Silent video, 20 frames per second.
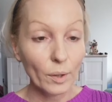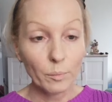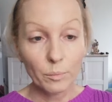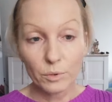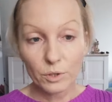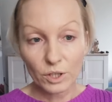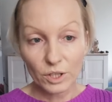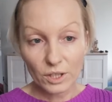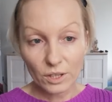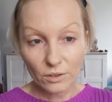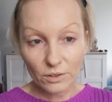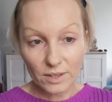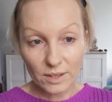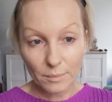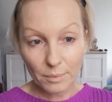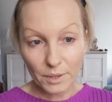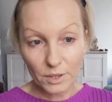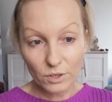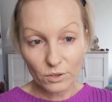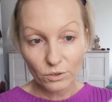Możecie go
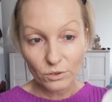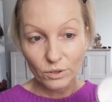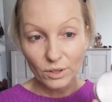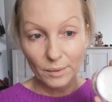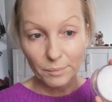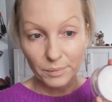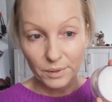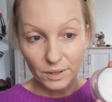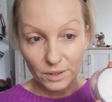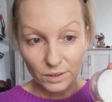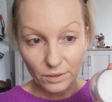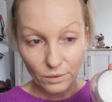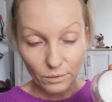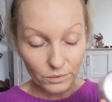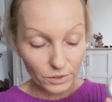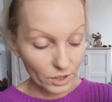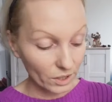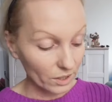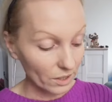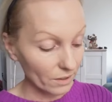zabrać do torebki i
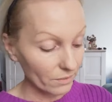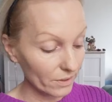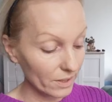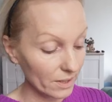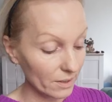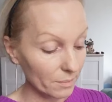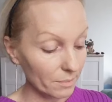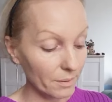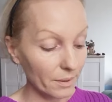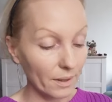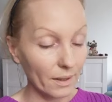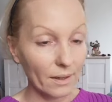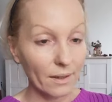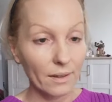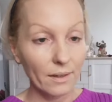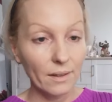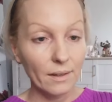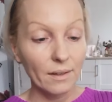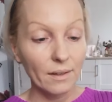on się nie wysypie.